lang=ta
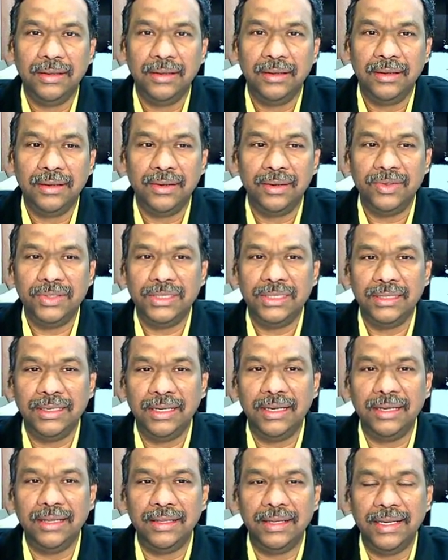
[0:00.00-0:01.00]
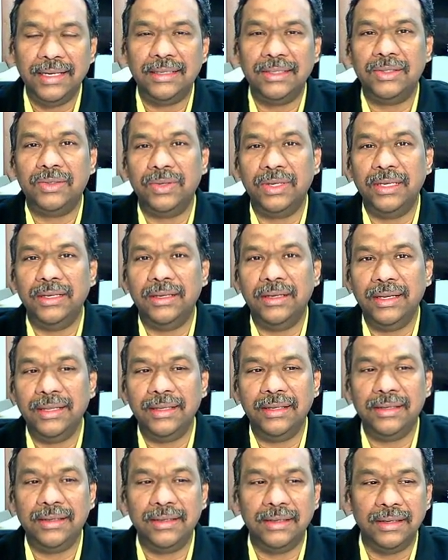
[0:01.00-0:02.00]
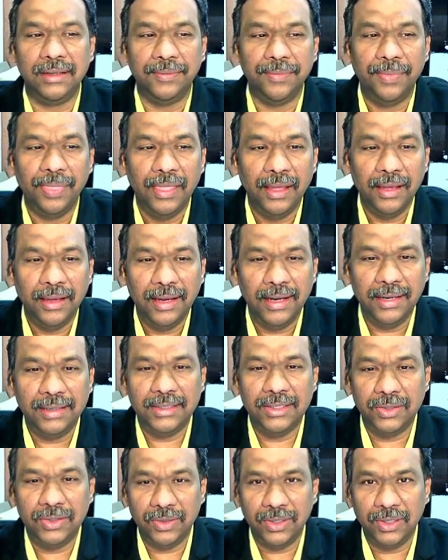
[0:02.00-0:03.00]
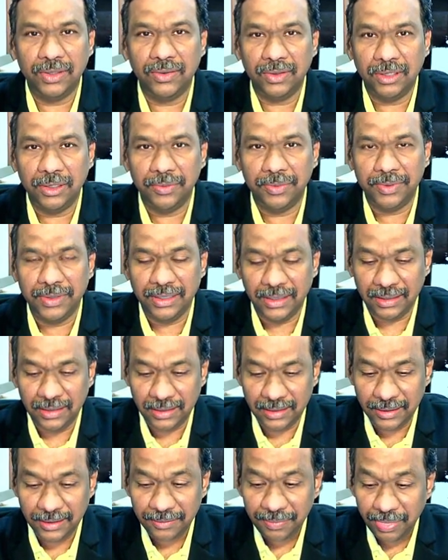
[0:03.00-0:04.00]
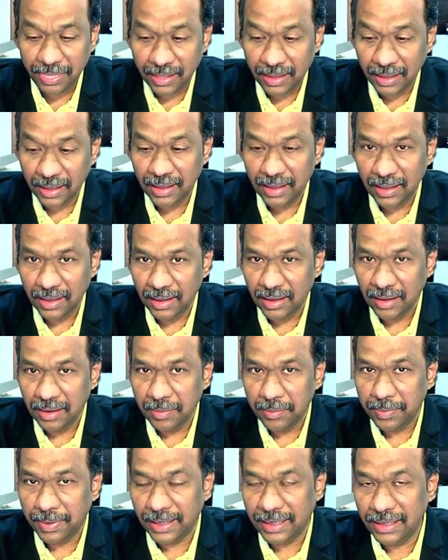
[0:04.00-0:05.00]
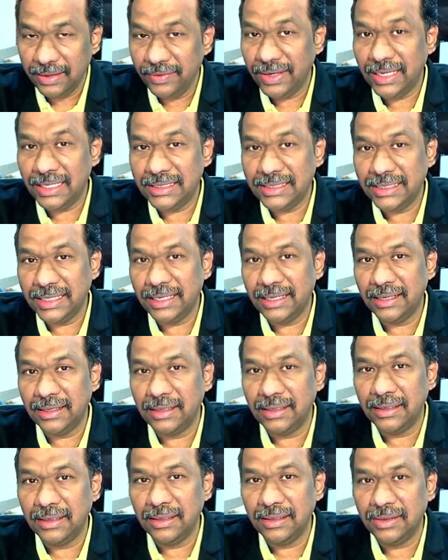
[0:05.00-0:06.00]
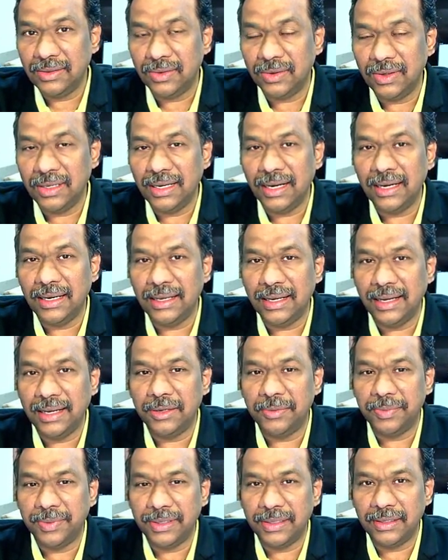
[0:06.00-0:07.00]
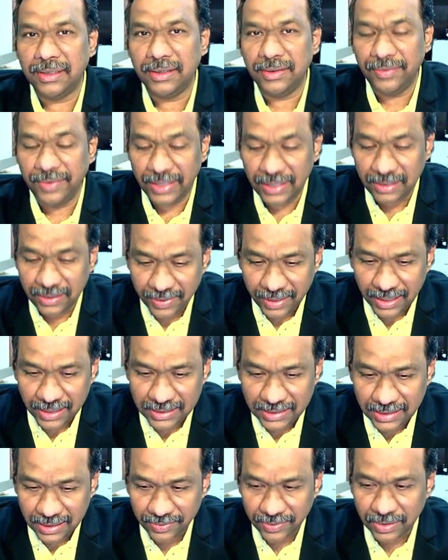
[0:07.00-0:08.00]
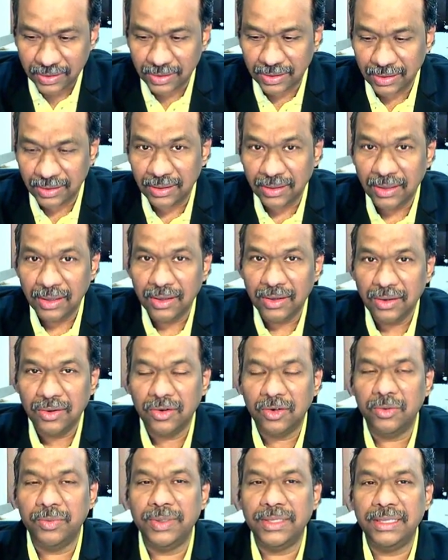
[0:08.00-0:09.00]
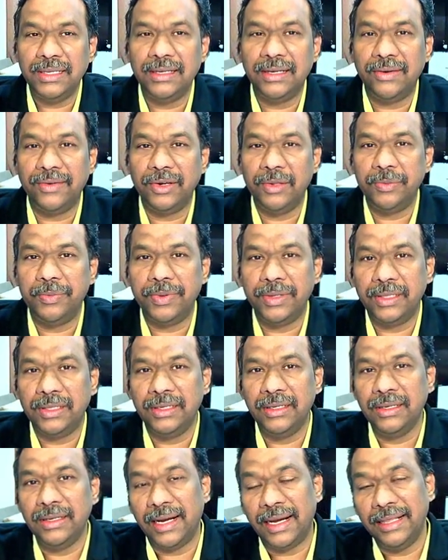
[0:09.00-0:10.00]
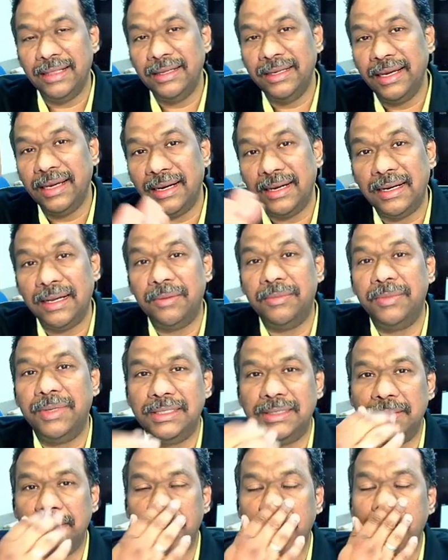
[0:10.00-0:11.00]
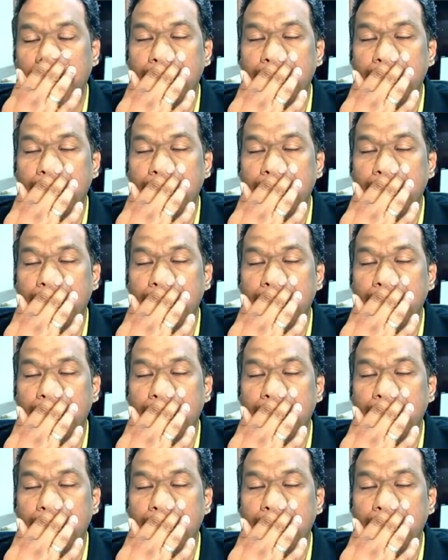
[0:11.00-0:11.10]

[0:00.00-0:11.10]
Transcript: கவனிச்சிங்களா அது ஏற்ற துணை எதற்கு ஏற்ற துணை கொடுக்கப்படுகிறது பணிவிடை செய்யறது தொழிலாளியா இருப்பது வீட்டு வேலை செய்வது குடும்பத்தை கவனிப்பது அது இரண்டாம் பட்சம்